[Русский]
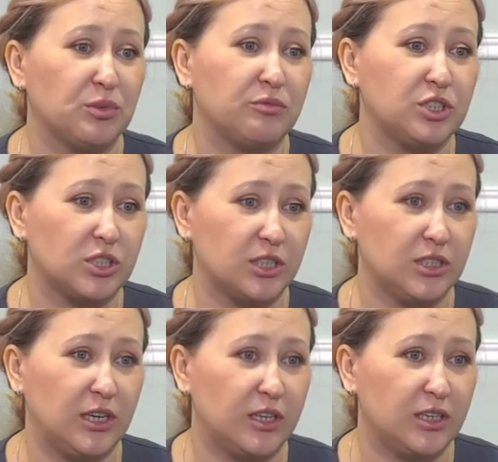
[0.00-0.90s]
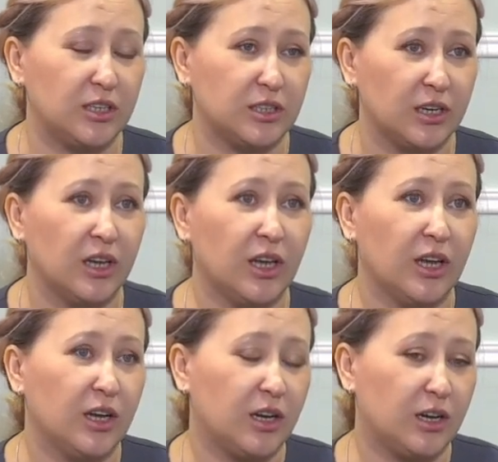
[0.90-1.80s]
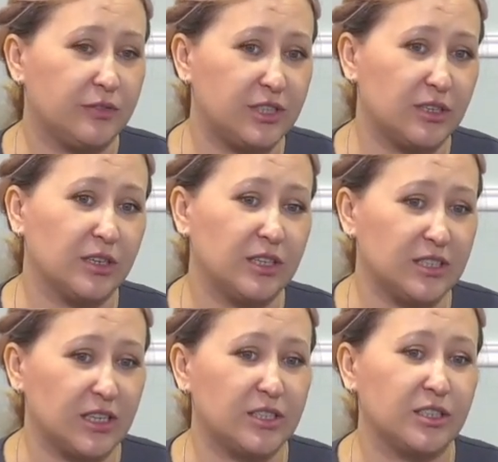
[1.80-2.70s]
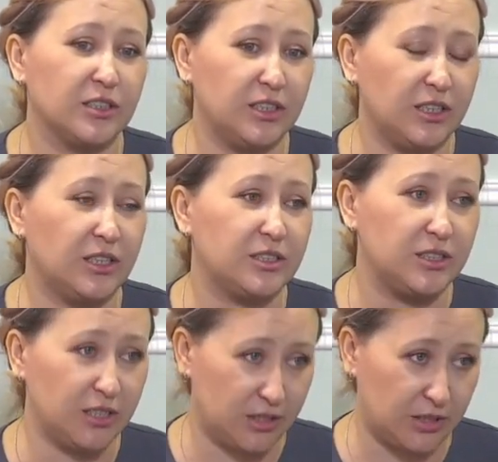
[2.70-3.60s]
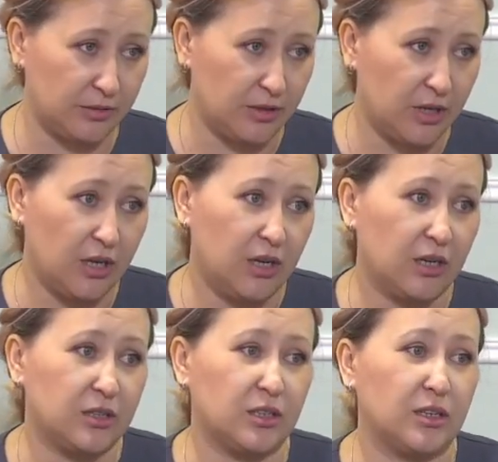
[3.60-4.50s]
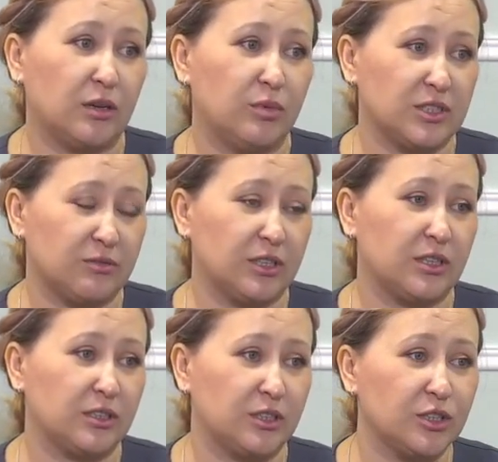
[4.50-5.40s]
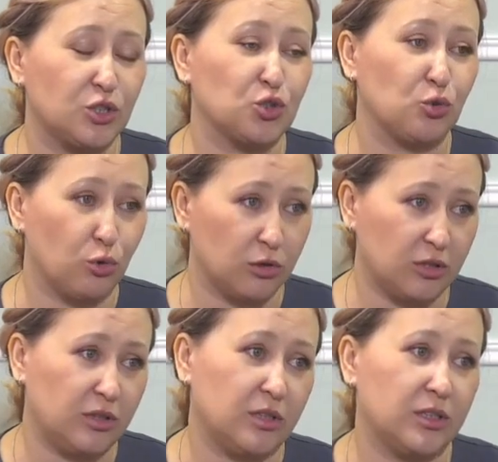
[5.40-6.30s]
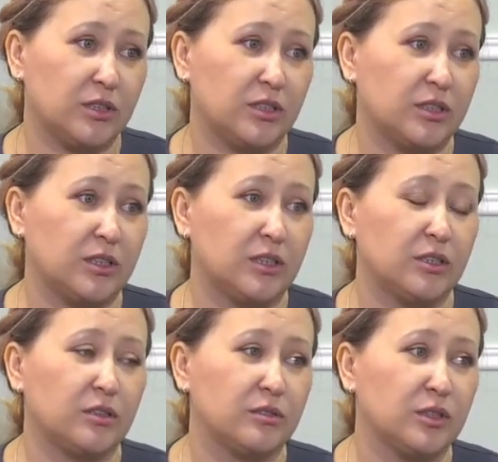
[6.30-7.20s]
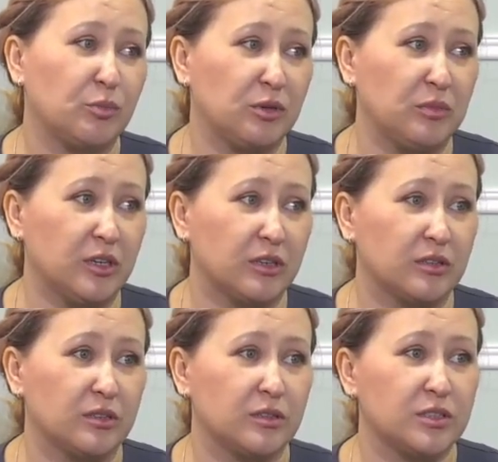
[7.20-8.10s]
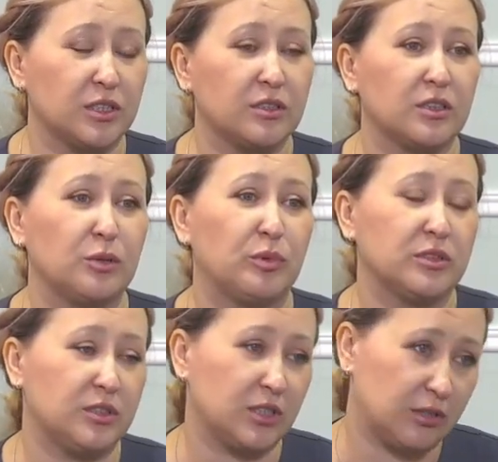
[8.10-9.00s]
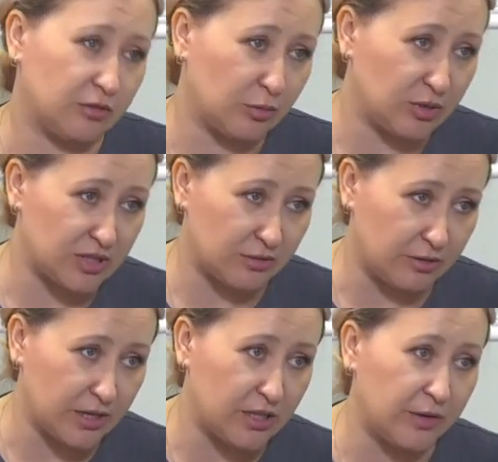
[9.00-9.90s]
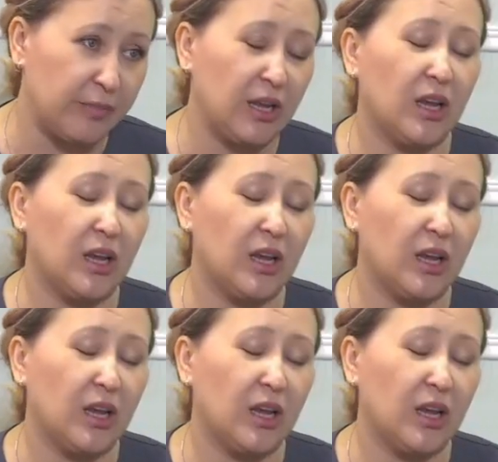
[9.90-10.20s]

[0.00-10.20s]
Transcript: Первичное отделение – это а, все организации, где есть дети, это образовательные, это школы, это, например, центры дополнительного образования.